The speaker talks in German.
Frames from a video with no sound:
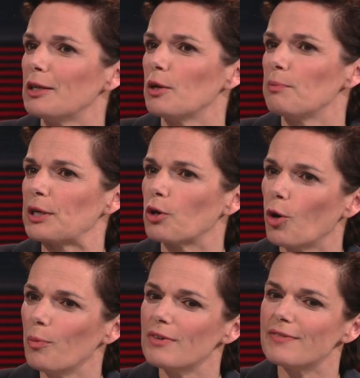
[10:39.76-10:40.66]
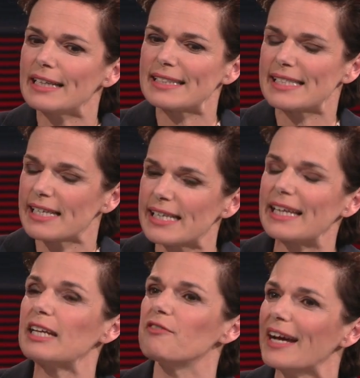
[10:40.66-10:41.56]
bekomme, weil ich sehr, sehr
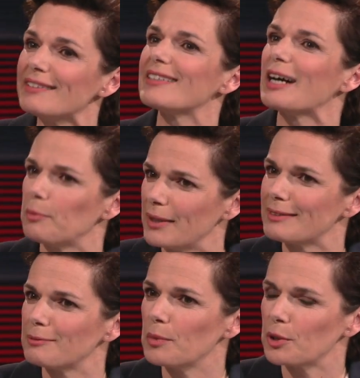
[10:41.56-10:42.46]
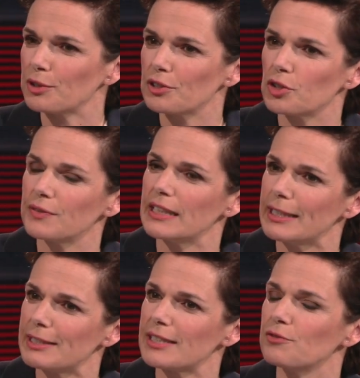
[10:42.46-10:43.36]
gerne weiterarbeiten möchte, so wie die
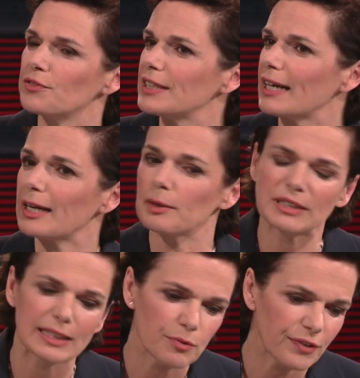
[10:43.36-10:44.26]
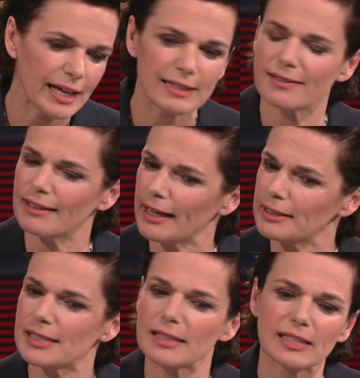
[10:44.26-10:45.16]
letzten vier Jahre mit dem Fleiß, dem
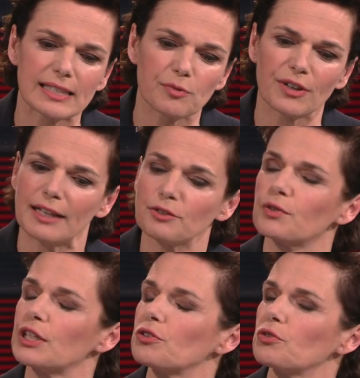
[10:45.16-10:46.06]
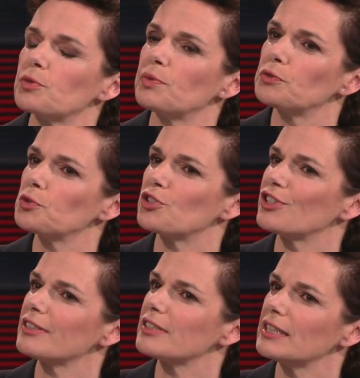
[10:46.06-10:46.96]
Einsatz, dem
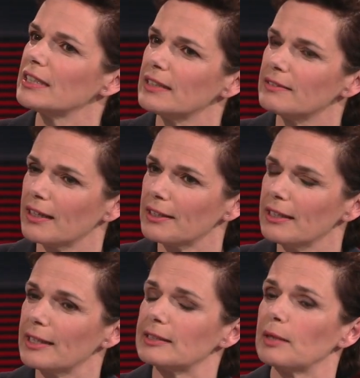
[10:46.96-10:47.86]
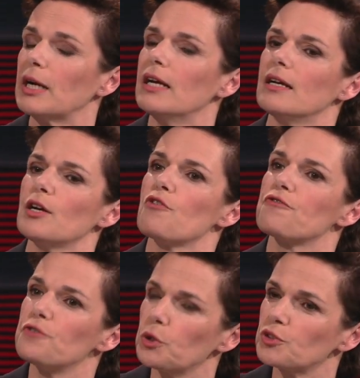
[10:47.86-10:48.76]
Verantwortungsbewusstsein, das ich hier an den Tag gelegt habe
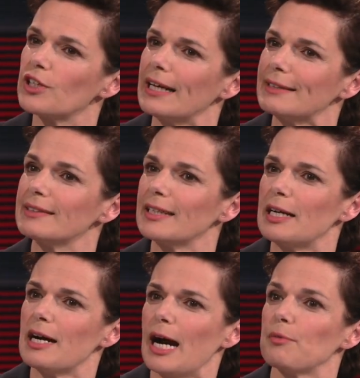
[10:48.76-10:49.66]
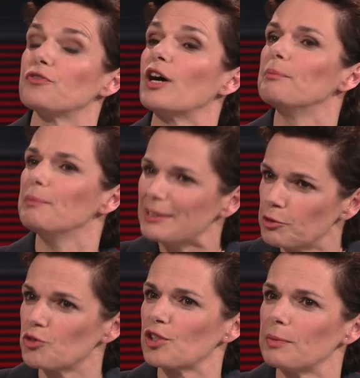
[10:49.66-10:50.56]
für unser Land, aber vor allem mit
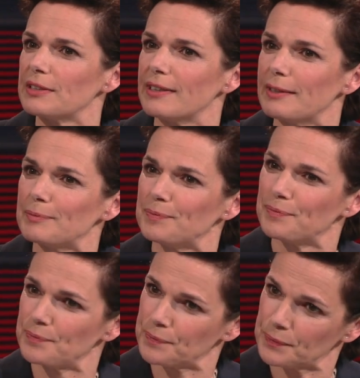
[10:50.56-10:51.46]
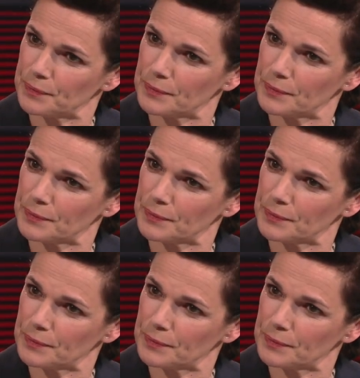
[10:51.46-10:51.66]
unserer Partei. Da